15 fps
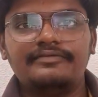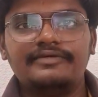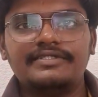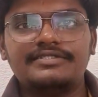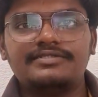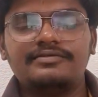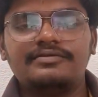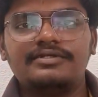
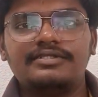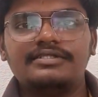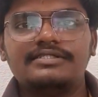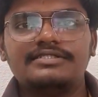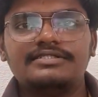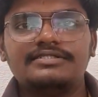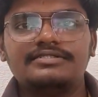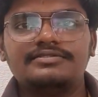ஃபஸ்ட் ரவுண்ட்
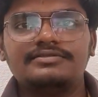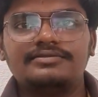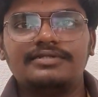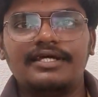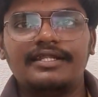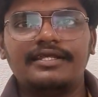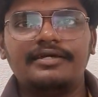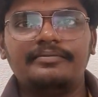இருந்துச்சு ஸோ
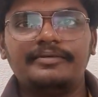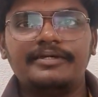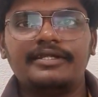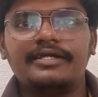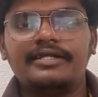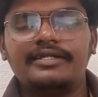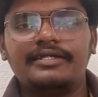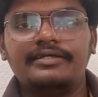நிறையா
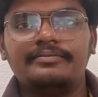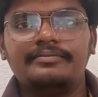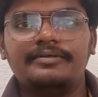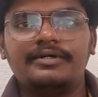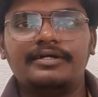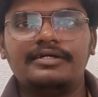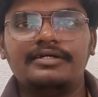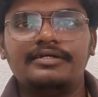பேர் கேட்டே
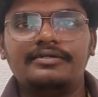இருப்பாங்க